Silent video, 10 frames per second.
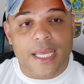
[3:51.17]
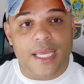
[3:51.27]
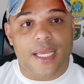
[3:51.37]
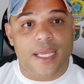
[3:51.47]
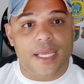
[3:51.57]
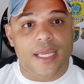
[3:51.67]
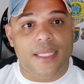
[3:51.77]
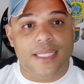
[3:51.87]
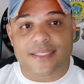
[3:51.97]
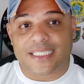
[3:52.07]

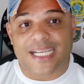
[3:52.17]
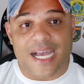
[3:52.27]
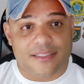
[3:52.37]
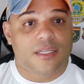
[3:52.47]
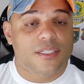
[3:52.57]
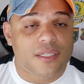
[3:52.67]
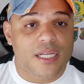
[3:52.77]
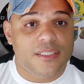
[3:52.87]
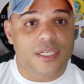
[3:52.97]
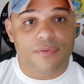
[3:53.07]
é, dessas casas
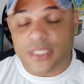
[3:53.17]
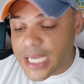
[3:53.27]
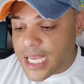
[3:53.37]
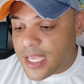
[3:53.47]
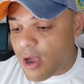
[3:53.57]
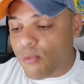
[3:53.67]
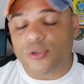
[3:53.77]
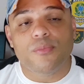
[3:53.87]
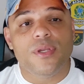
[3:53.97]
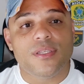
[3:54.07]
legislativas, e
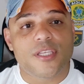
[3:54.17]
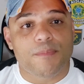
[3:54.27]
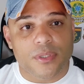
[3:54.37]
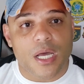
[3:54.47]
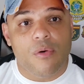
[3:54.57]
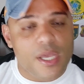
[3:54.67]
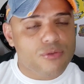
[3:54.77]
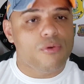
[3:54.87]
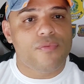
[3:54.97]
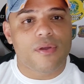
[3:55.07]
alguns municípios não
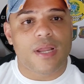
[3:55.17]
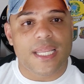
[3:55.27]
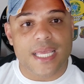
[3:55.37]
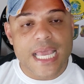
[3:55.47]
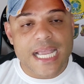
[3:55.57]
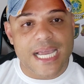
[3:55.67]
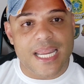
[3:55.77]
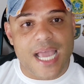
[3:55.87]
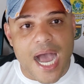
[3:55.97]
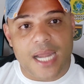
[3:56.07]
resolveram ali
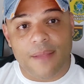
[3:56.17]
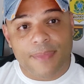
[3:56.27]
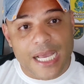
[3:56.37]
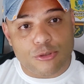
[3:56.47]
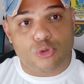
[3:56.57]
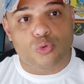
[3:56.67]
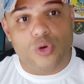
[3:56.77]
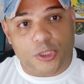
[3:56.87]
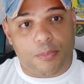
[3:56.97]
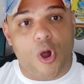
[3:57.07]
criarem as
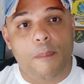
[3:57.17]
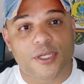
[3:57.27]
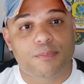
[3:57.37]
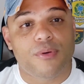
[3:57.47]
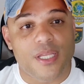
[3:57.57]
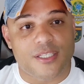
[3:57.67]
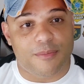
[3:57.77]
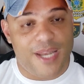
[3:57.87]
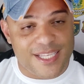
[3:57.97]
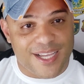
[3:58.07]
suas próprias
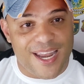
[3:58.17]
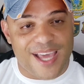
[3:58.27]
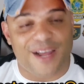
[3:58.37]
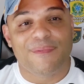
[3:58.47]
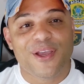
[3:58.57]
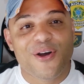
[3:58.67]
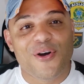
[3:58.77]
polícias, beleza, galera?